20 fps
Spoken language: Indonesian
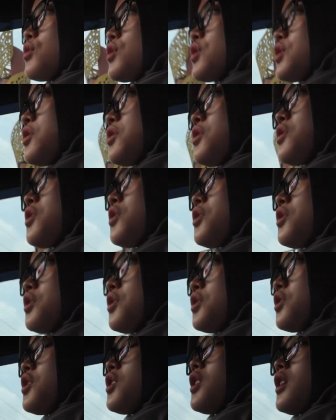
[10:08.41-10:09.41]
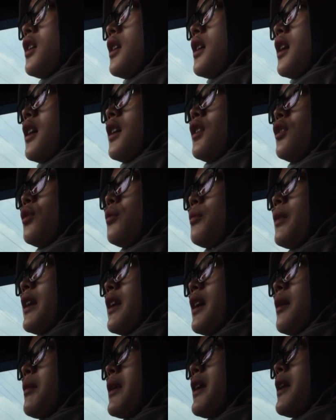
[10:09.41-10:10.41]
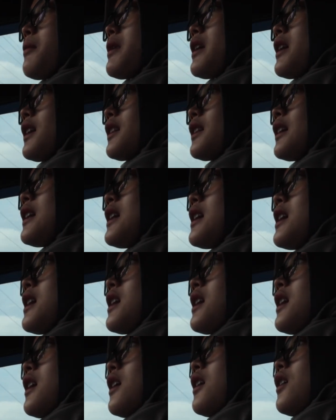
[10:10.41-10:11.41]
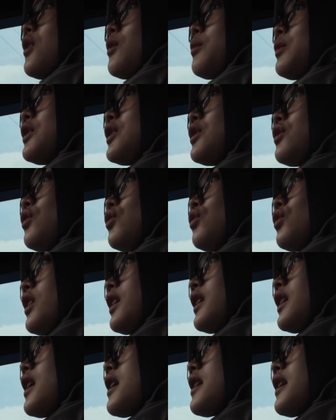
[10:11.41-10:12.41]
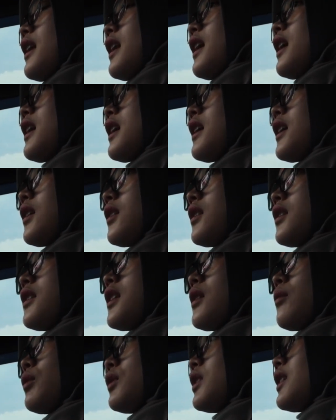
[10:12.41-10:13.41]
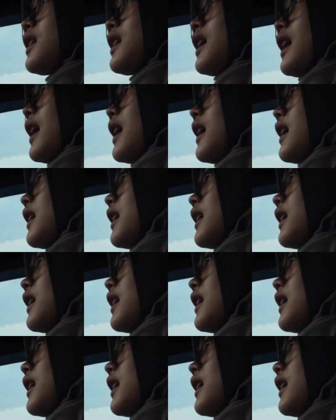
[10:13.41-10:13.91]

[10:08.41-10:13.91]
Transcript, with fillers: gini gini gini enggak itu beda beda banget kalau Putri tujuannya adalah dan Putri enggak